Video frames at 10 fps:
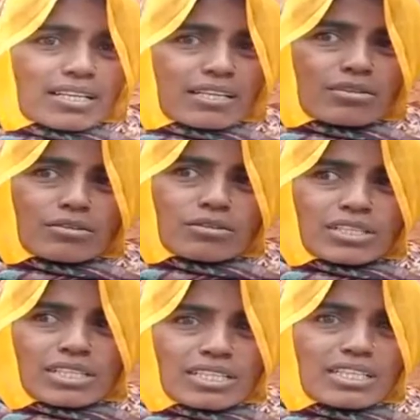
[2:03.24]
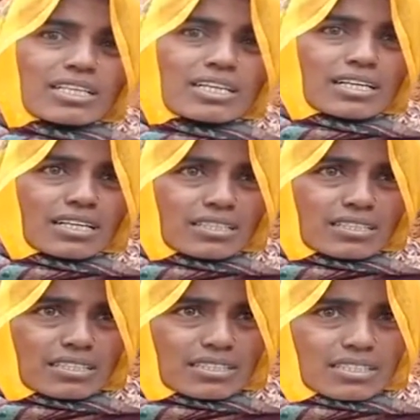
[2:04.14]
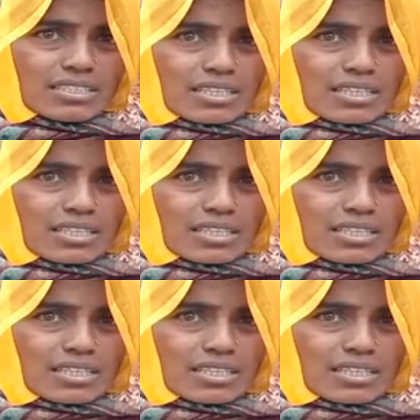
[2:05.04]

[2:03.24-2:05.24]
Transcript: का खोए दिन की का कह दिन